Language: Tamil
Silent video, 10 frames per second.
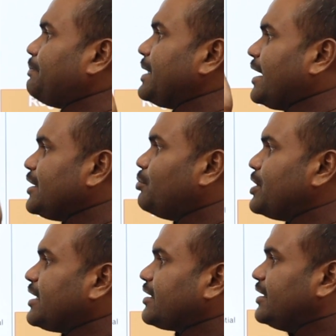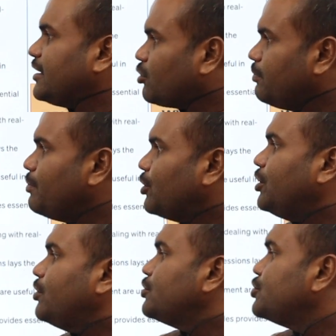எப்படி கண்டுபிடிக்கிறதுங்கிறது ரொம்ப
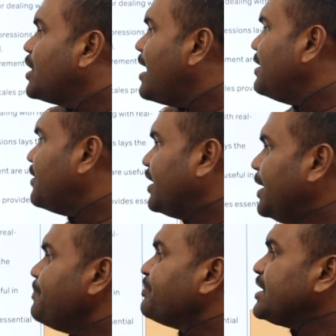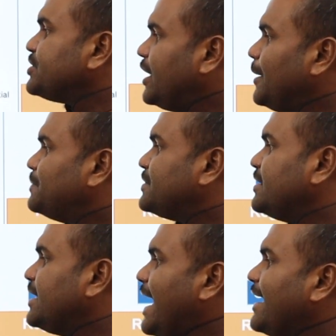முக்கியம் ஜாமெட்ரி ஷேப்ஸு
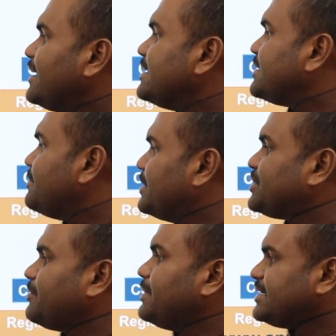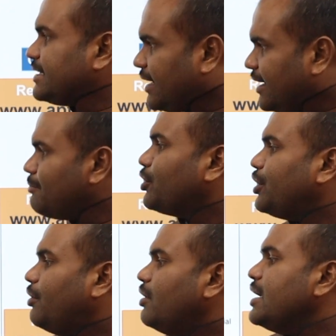ஆங்கிள்ஸு மெஷர்மெண்ட்ஸ் இதெல்லாம்
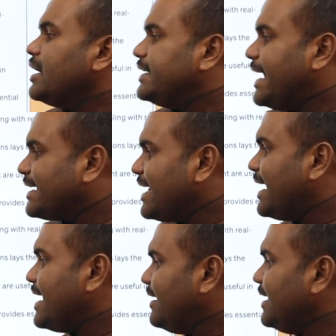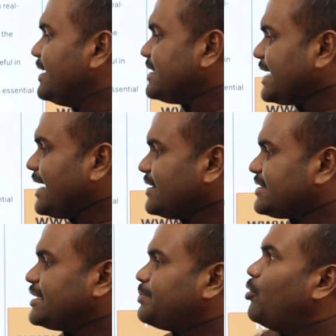முக்கியம் டேட்டா ஹேண்ட்லிங் அண்ட்
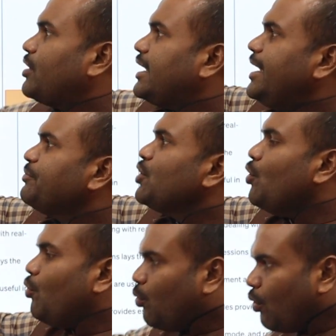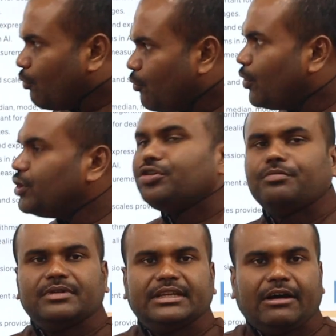ஸ்டாட்டிஸ்டிக்ஸ் போன்ற
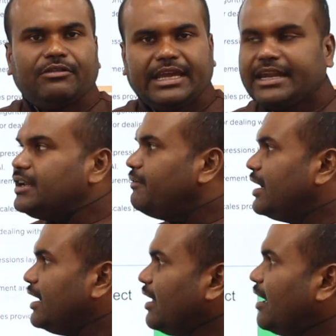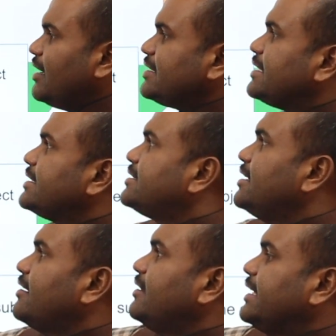ஒவ்வொன்றும் அவங்க என்னவெல்லாம்
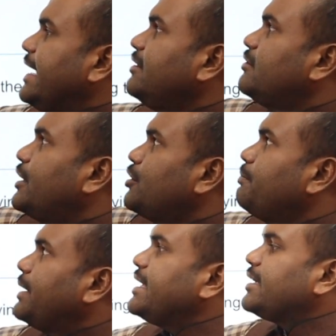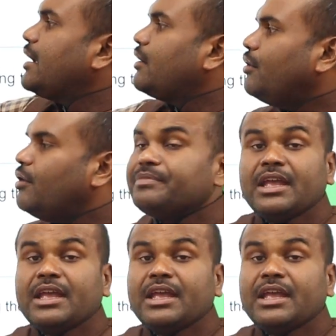சிக்ஸ்த்துலேருந்து எயித்து வரைக்கும் படிக்கிறாங்களோ